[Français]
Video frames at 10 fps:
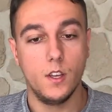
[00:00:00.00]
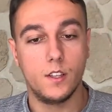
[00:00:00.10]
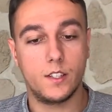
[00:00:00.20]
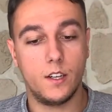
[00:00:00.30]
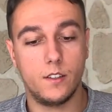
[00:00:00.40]

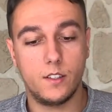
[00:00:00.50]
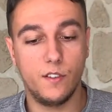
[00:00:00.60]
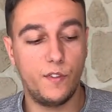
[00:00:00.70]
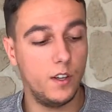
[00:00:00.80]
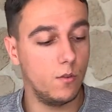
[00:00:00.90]
Ça, c'est
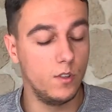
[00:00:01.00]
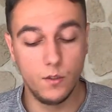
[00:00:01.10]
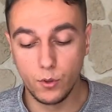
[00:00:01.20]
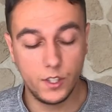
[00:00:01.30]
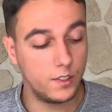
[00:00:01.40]
fait au
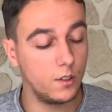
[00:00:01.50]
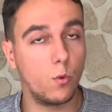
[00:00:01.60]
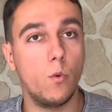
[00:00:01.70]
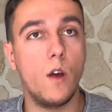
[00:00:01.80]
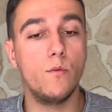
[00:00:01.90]
niveau des
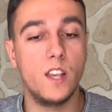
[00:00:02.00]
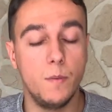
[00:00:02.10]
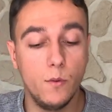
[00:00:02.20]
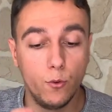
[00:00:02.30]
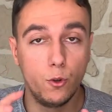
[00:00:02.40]
citrons. Là, vous avez
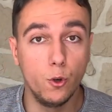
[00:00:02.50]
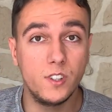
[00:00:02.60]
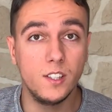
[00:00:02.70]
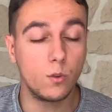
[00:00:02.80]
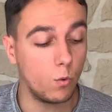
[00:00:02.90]
mis vos deux
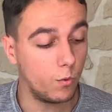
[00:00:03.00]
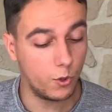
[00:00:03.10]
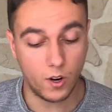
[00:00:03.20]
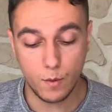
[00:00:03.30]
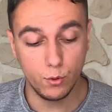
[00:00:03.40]
citrons
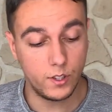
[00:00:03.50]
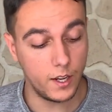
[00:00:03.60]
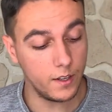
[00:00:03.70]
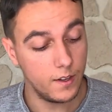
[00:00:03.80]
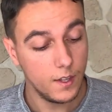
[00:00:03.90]
dans la
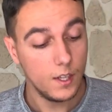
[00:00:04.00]
bouteille.